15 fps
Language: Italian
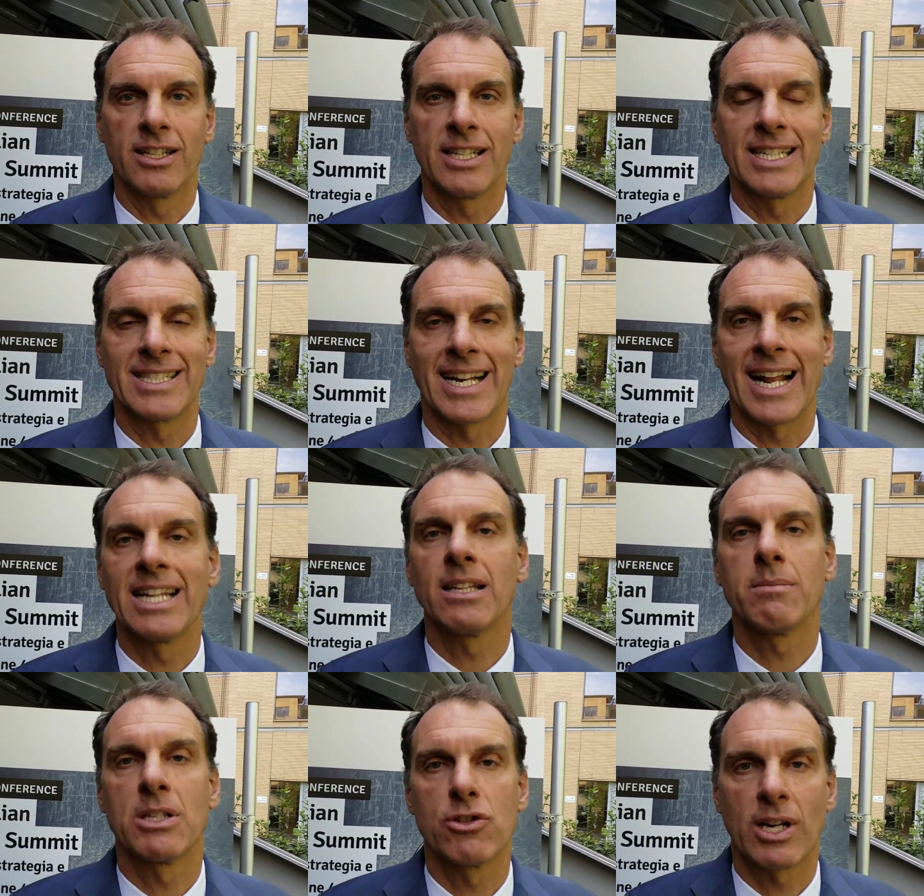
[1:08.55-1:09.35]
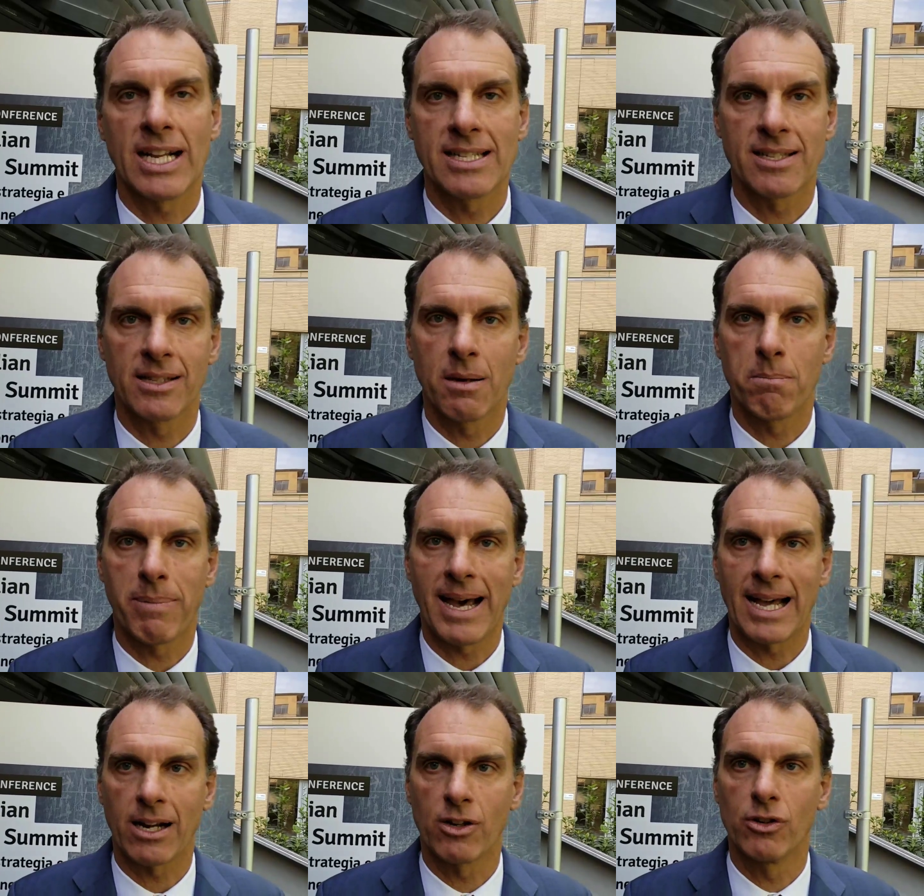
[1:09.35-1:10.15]
la stragrande maggioranza del
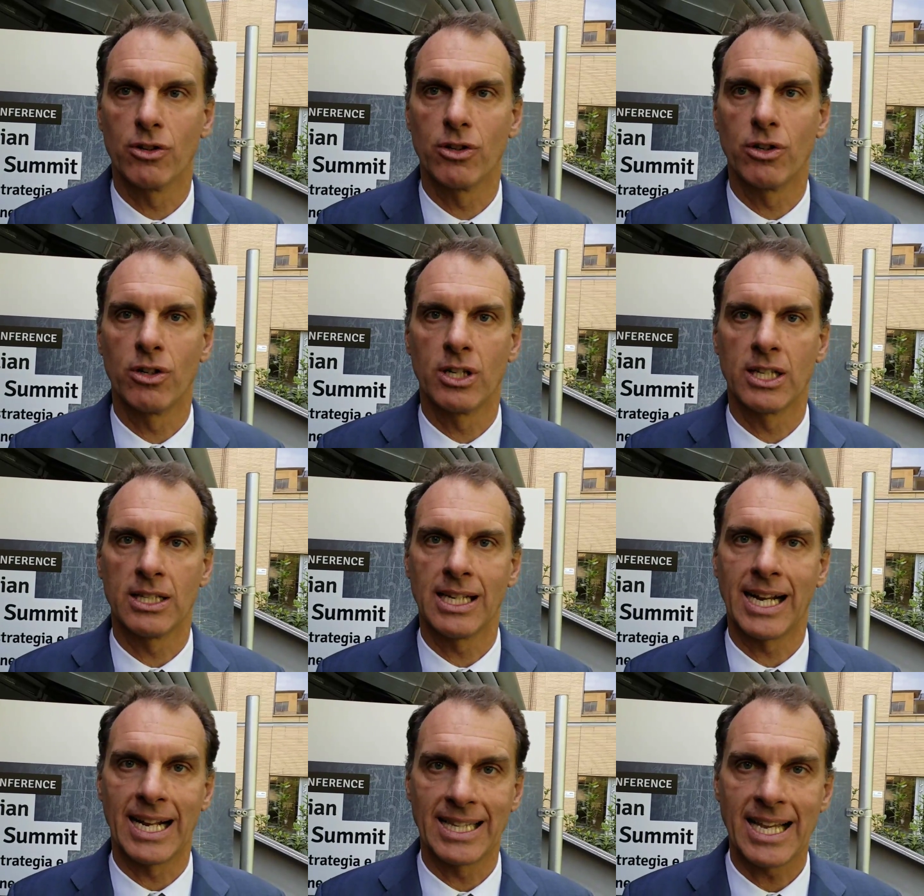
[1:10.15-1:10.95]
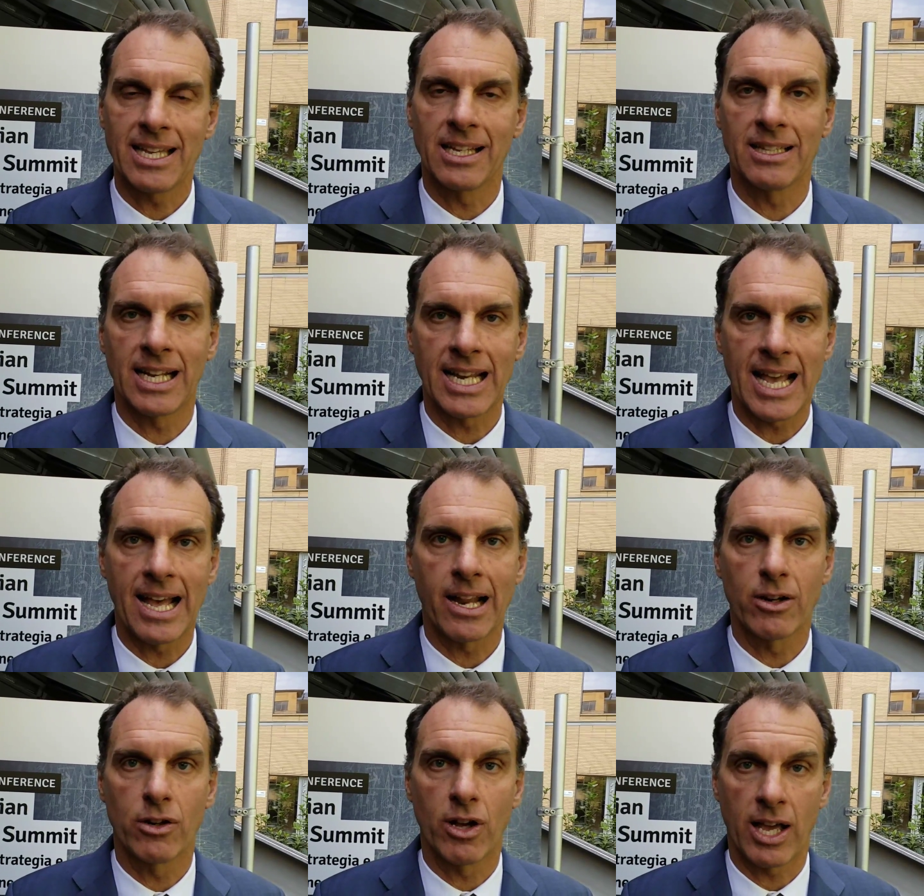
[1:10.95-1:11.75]
parco eh, di caldaie
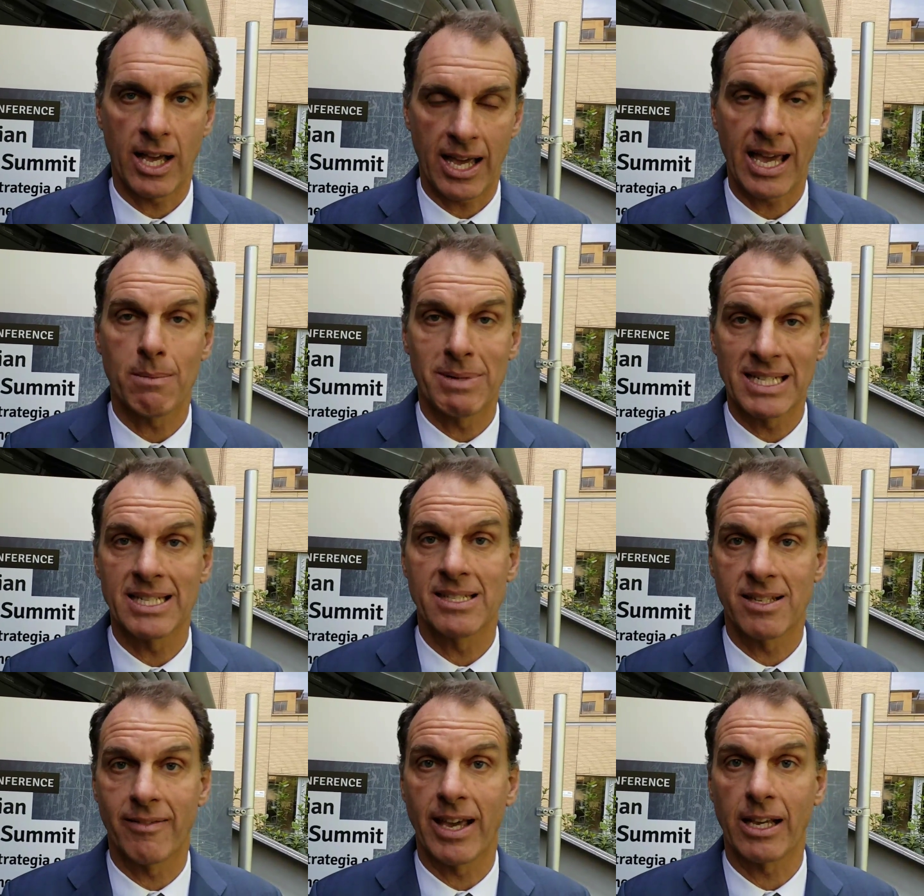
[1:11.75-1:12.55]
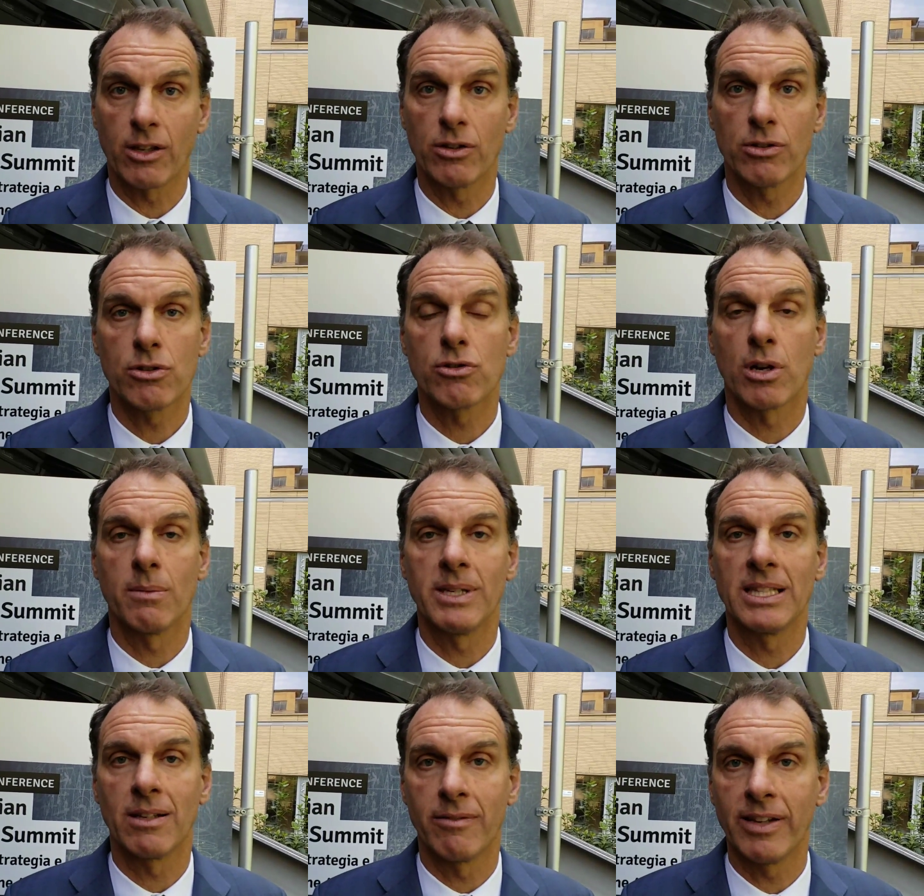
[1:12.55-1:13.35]
italiano è abbastanza vecchio,
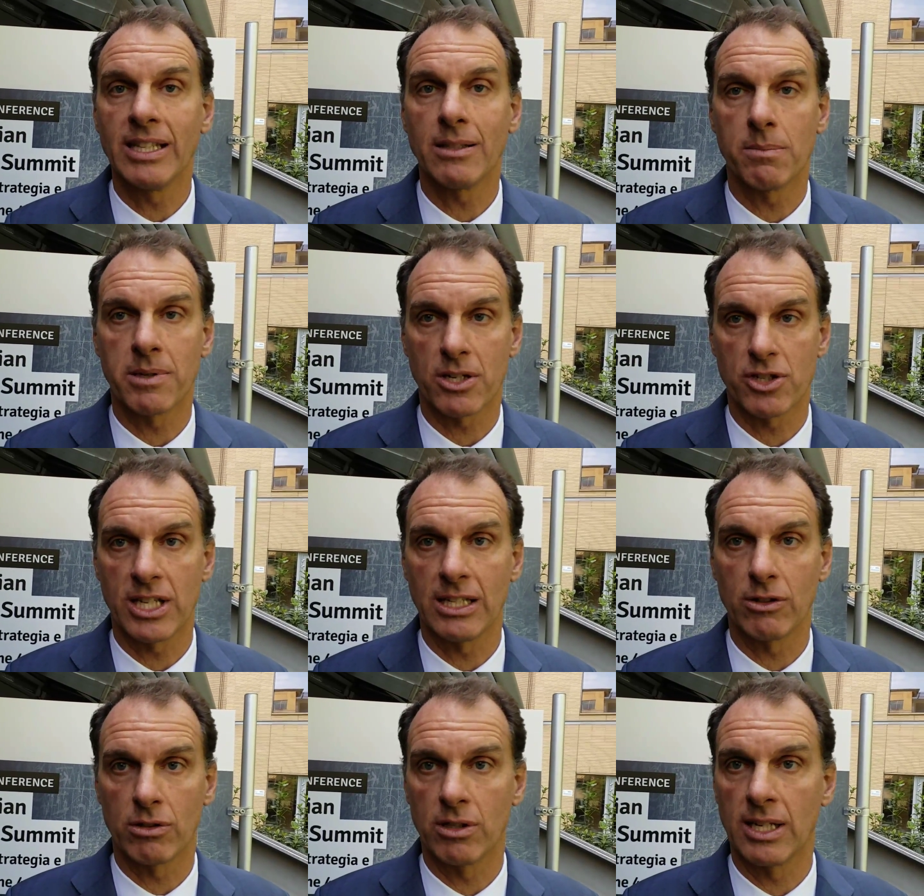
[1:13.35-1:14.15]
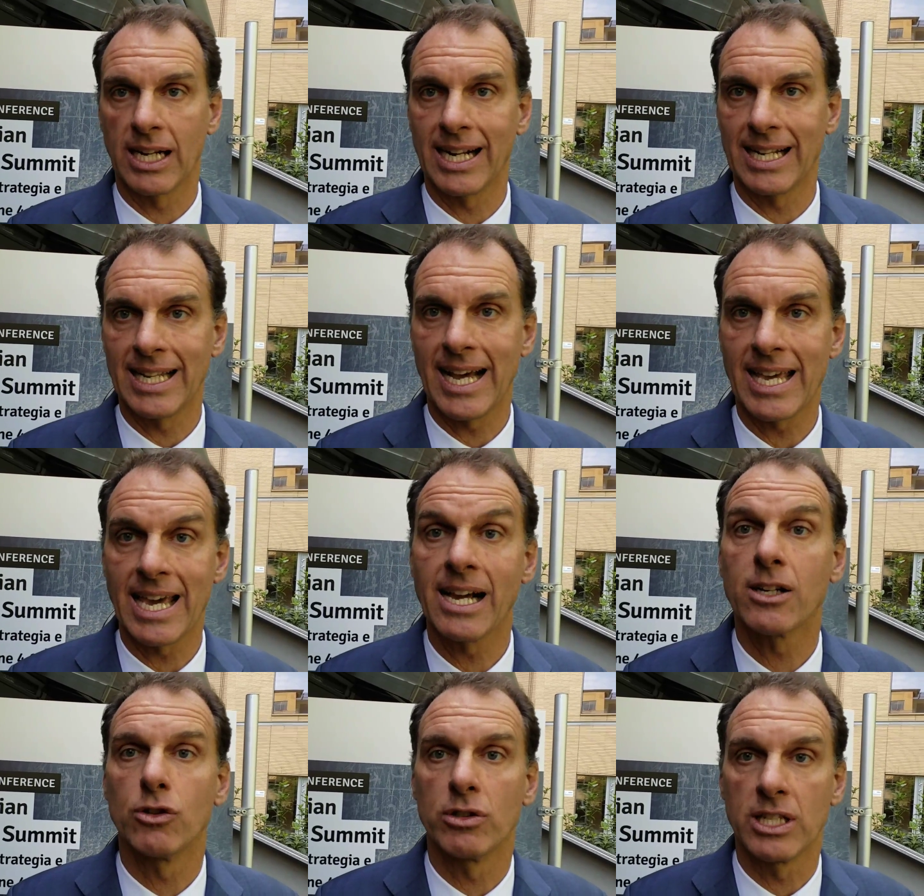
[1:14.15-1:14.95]
solamente il 20% delle caldaie
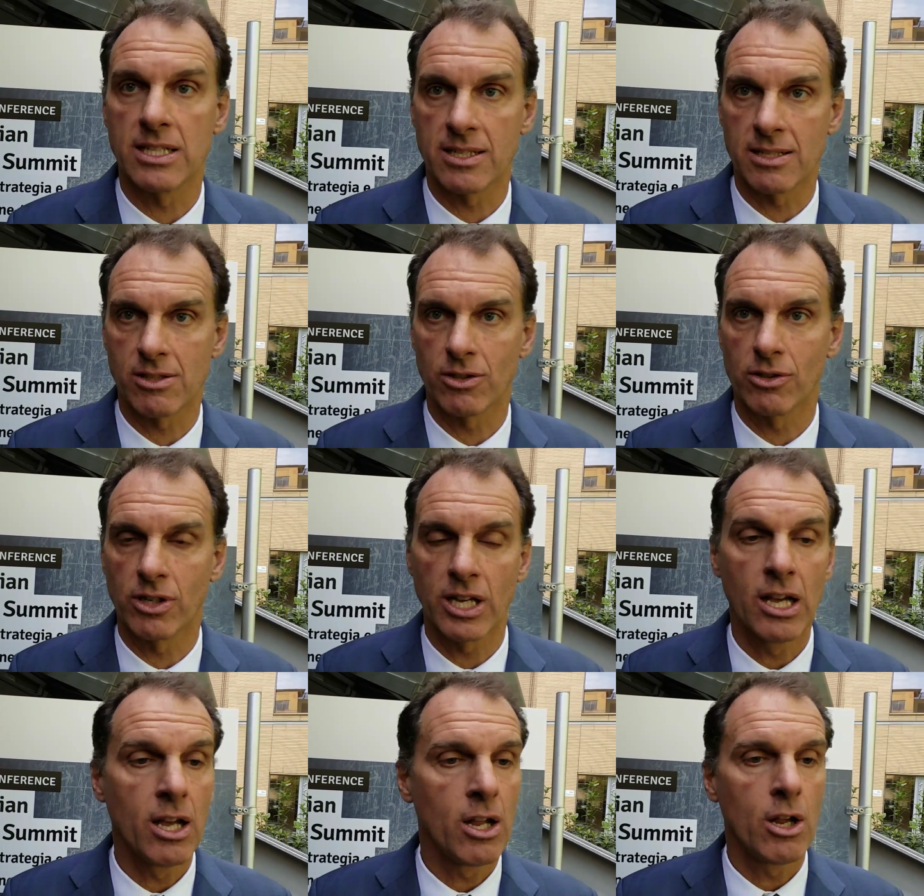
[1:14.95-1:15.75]
è a condensazione,